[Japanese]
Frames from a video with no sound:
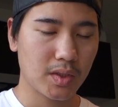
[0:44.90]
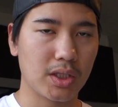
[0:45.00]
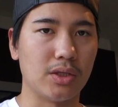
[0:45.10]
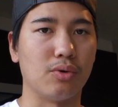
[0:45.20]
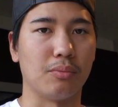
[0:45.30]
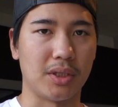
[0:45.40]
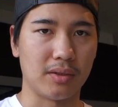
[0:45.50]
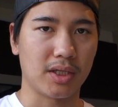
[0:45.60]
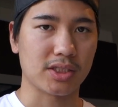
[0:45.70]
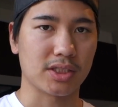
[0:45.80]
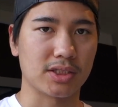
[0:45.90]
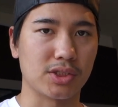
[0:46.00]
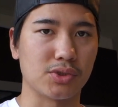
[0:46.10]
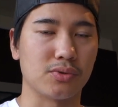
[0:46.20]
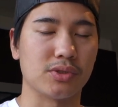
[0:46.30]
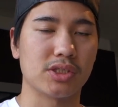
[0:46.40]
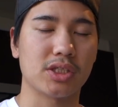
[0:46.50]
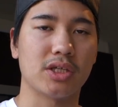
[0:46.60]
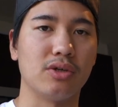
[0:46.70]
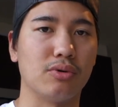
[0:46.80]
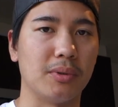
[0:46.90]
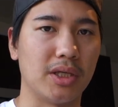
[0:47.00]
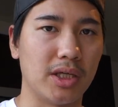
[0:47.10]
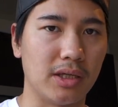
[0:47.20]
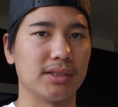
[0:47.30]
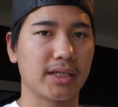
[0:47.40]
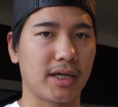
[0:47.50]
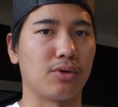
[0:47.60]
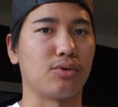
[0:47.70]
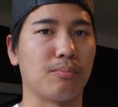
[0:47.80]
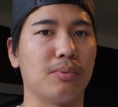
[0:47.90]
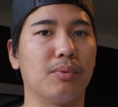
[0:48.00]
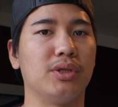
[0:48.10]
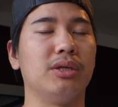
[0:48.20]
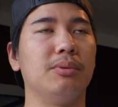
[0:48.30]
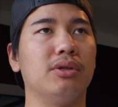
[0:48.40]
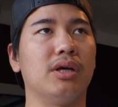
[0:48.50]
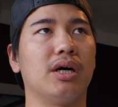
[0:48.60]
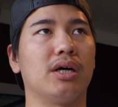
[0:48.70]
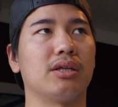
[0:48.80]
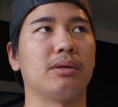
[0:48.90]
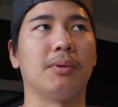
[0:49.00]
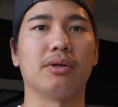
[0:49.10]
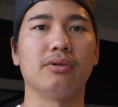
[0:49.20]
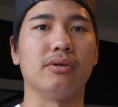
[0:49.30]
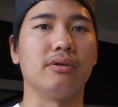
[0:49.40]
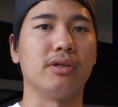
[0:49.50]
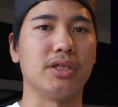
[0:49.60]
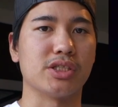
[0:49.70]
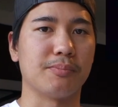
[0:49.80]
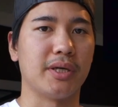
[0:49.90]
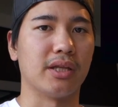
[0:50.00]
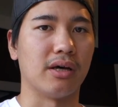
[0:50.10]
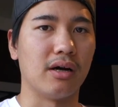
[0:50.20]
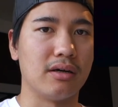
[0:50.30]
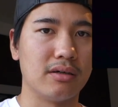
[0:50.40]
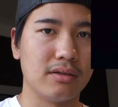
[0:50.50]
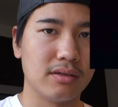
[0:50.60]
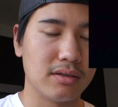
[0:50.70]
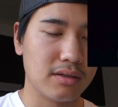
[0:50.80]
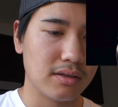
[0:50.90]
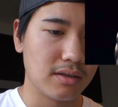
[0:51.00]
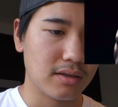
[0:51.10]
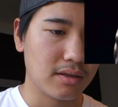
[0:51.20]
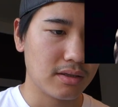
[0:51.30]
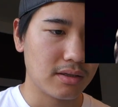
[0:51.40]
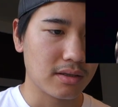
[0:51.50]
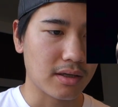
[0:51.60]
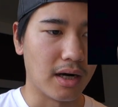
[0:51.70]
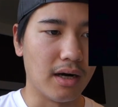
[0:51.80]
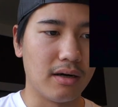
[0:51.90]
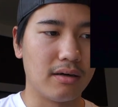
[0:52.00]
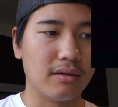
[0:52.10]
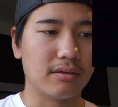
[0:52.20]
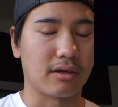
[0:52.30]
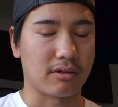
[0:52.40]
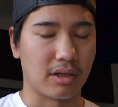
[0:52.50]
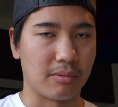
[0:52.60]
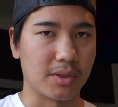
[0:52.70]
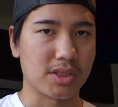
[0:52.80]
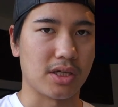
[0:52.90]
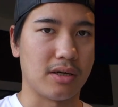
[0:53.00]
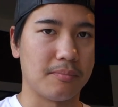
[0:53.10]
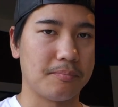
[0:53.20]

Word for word: 金曜日8月25日金曜日に世界のトップボディービルダーでもあるリッチ・ピアナが亡くなりました、